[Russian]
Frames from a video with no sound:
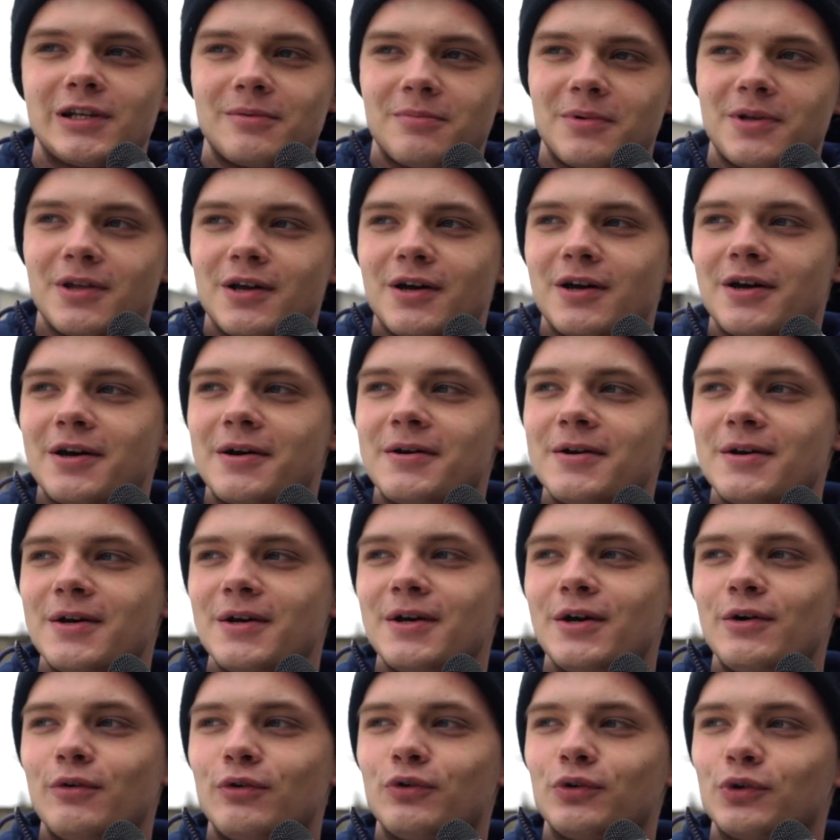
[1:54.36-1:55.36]
Для меня
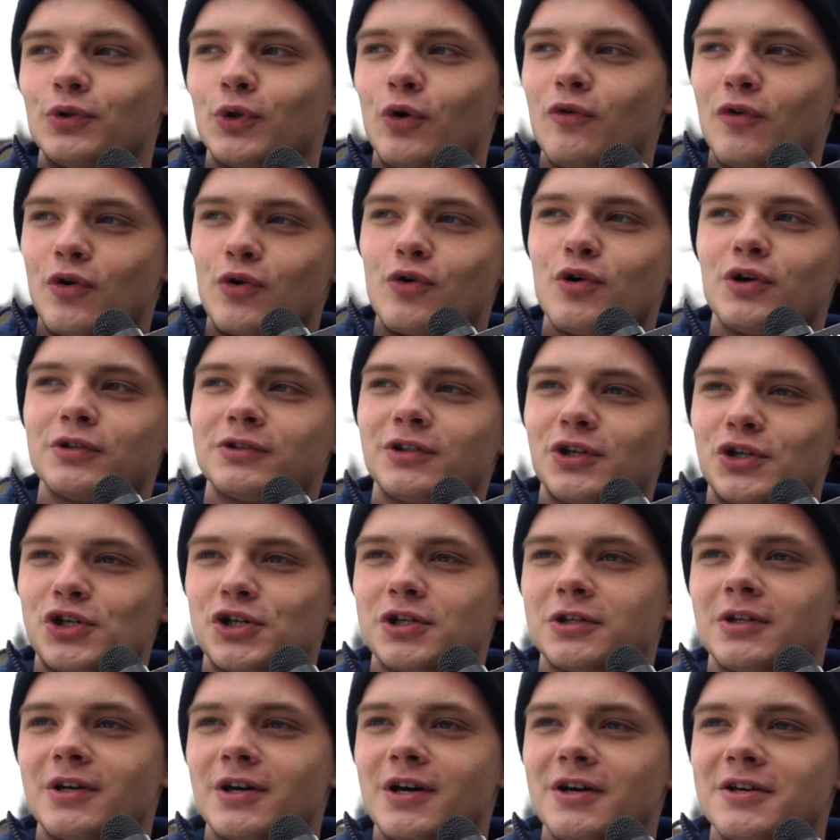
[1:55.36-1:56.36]
Новый год
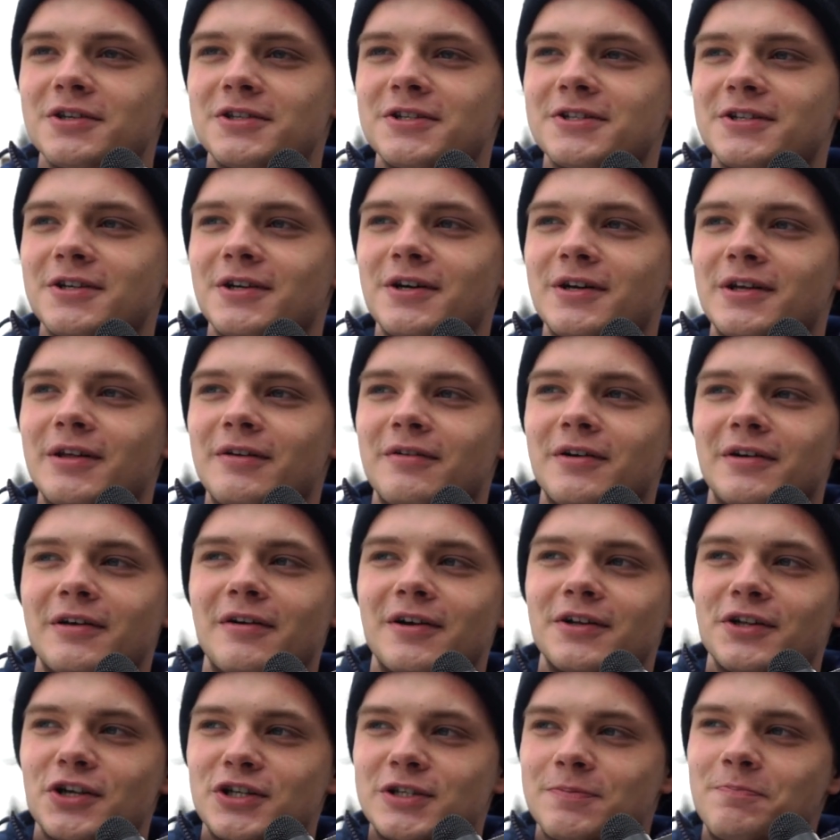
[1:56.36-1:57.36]
начинается,
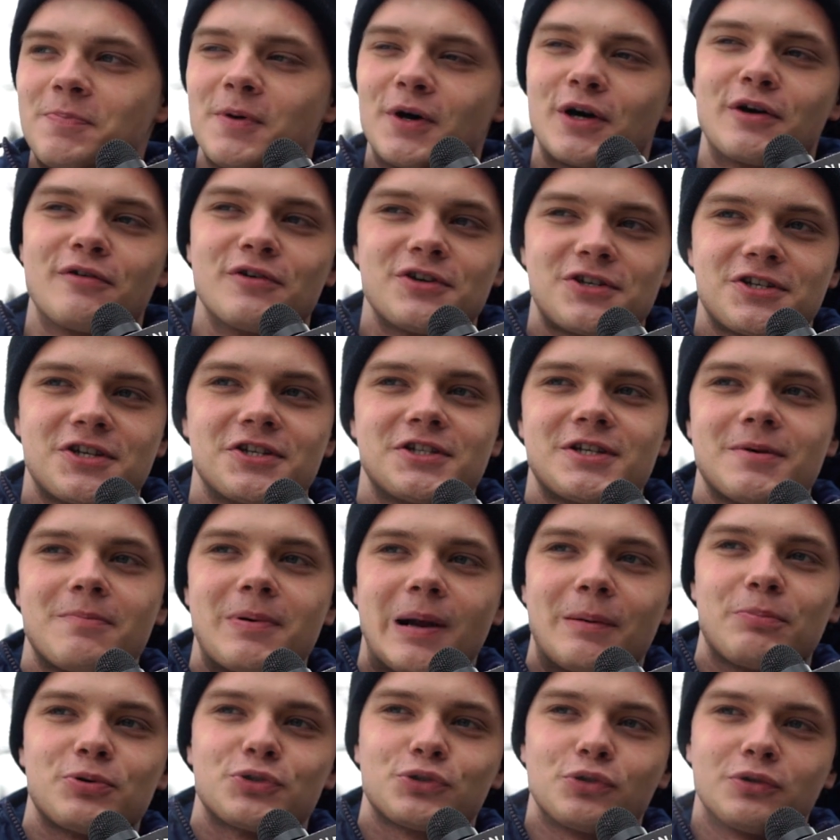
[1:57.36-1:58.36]
наверное, с 1
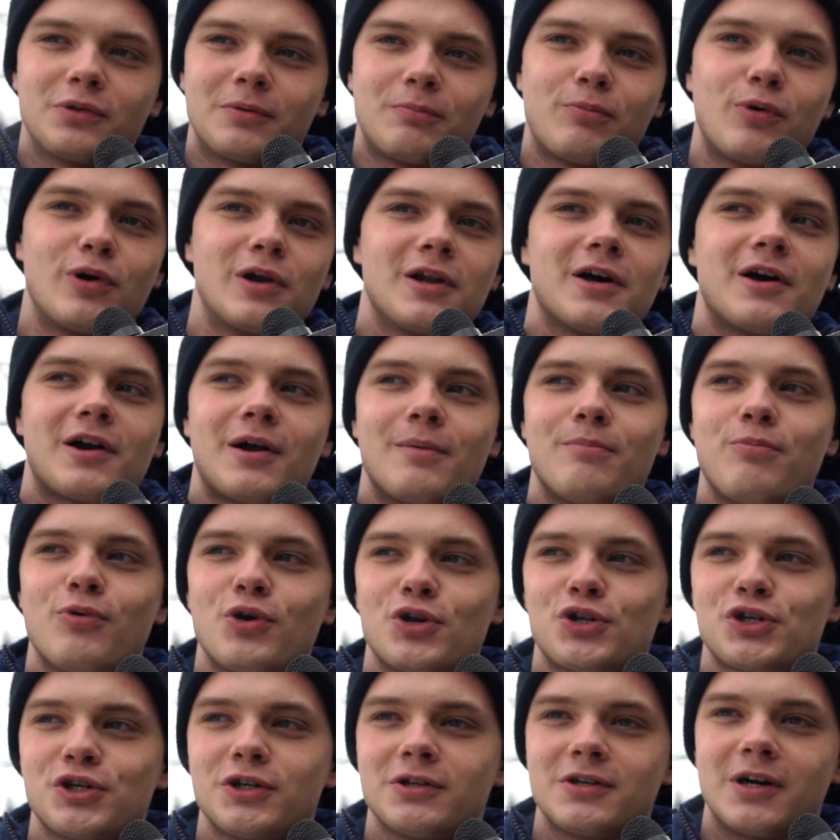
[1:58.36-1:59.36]
сентября, потому что он более
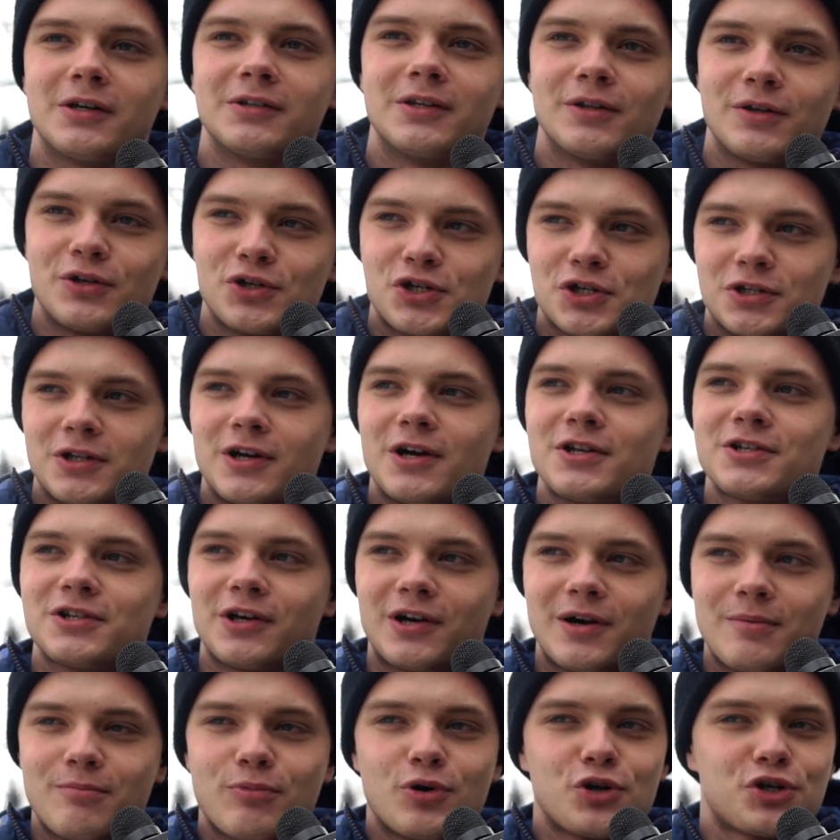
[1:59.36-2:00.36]
рабочий, когда
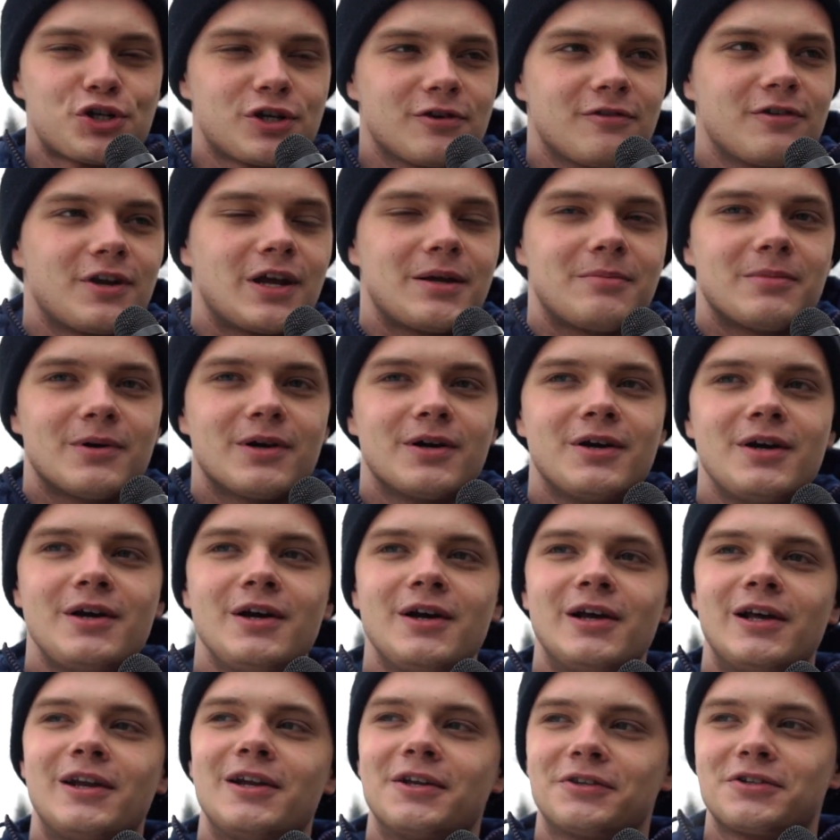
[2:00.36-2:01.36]
начинается рабочее время
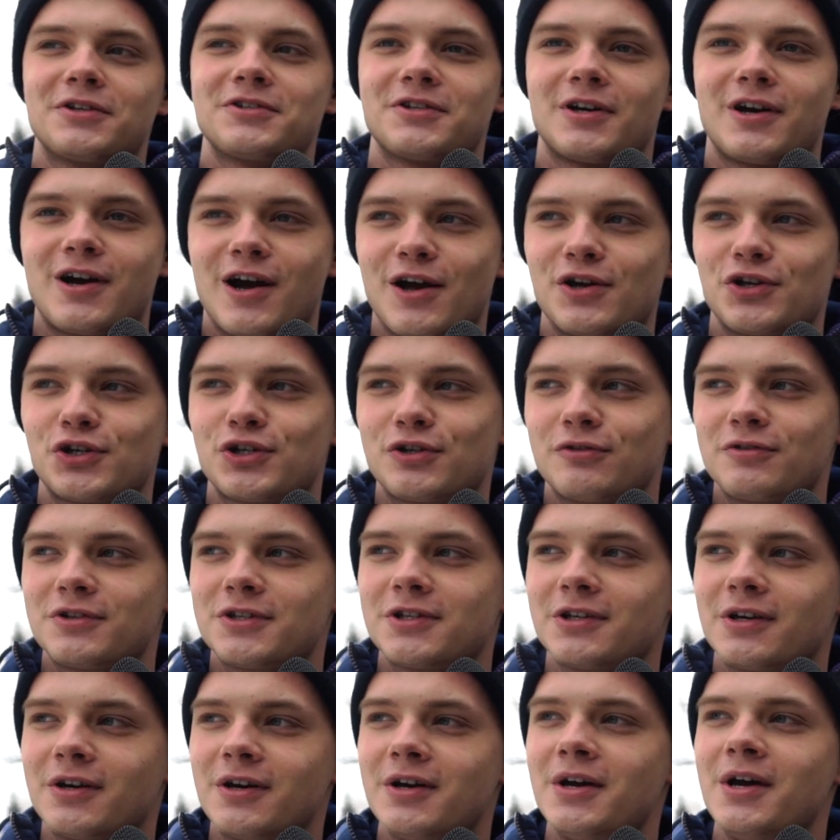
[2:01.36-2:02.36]
и лето
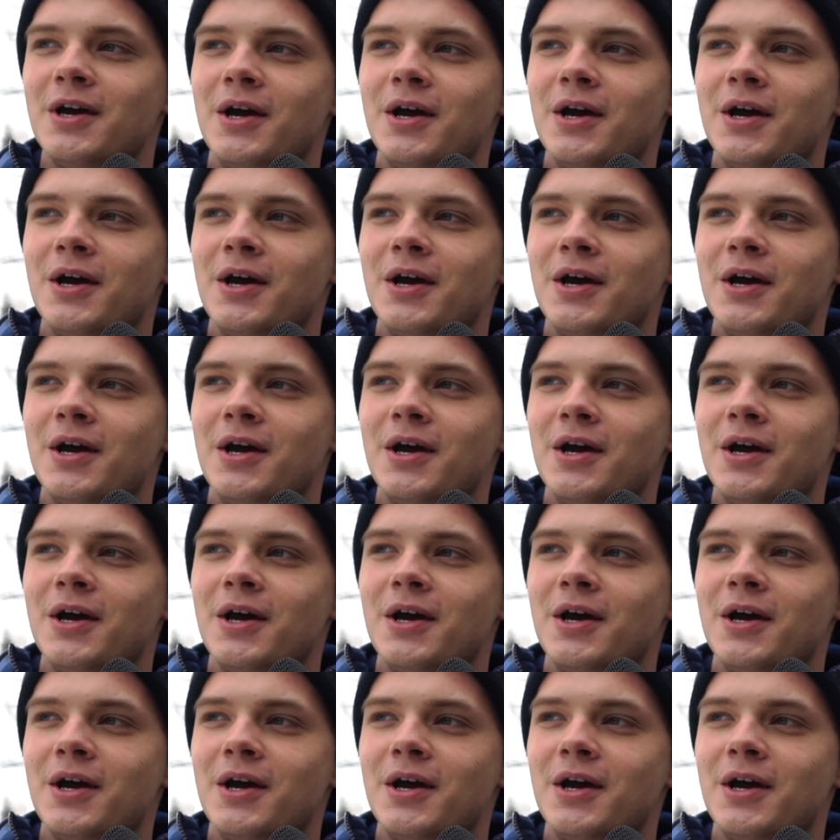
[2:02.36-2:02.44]
заканчивается.